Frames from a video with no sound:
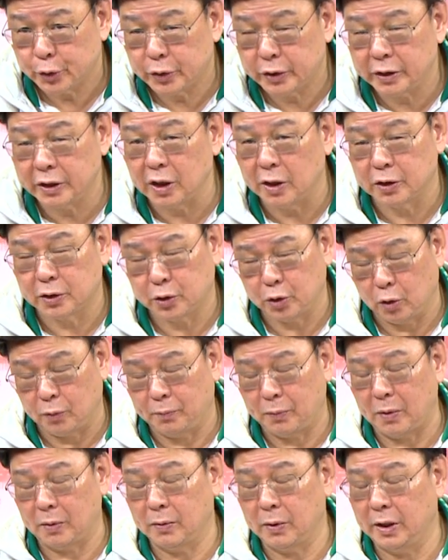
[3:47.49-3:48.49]
一二九
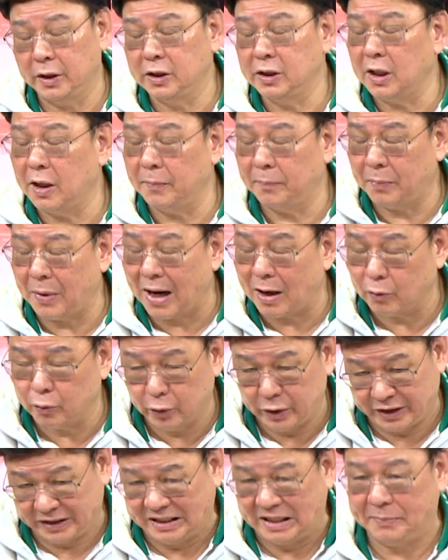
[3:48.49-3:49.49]
八一二八五
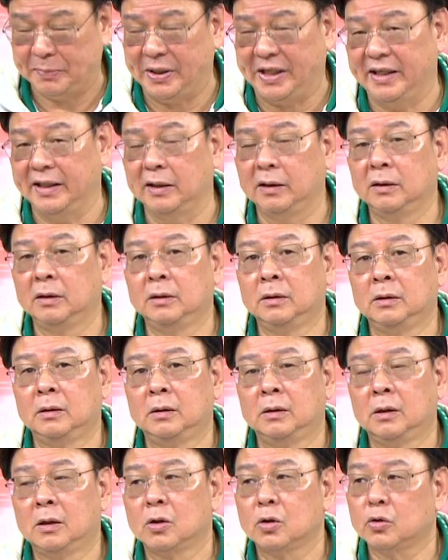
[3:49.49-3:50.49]
零那边呢。
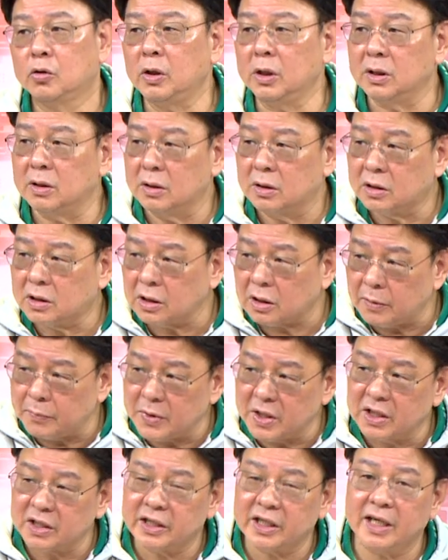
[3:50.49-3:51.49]
所以这个
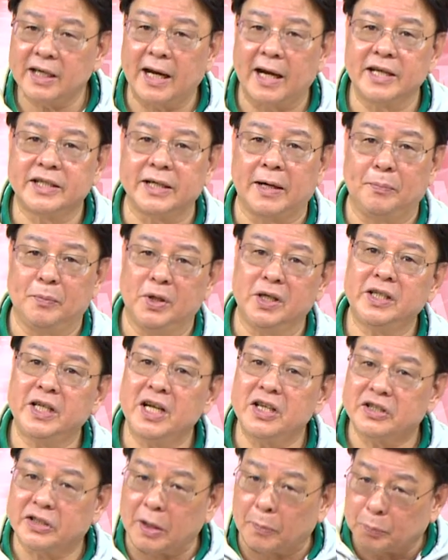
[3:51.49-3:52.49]
明天来讲，明
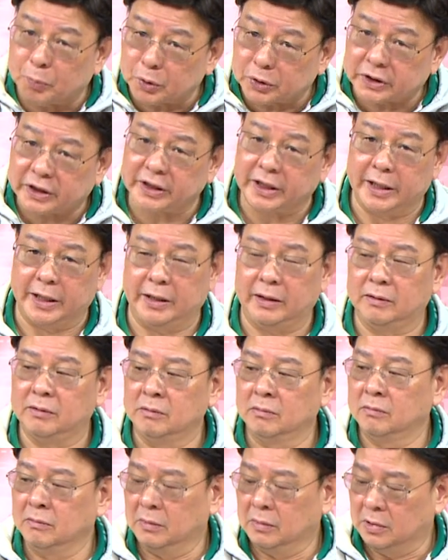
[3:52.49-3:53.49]
天只要不跌，
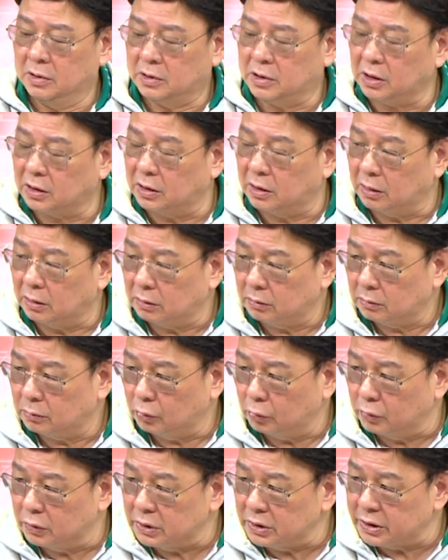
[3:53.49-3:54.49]
这个
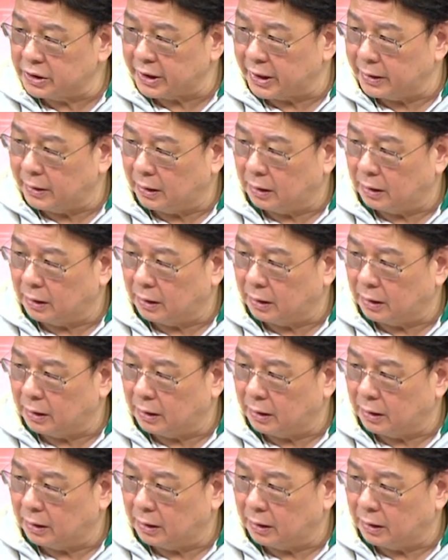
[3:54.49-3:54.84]
五日线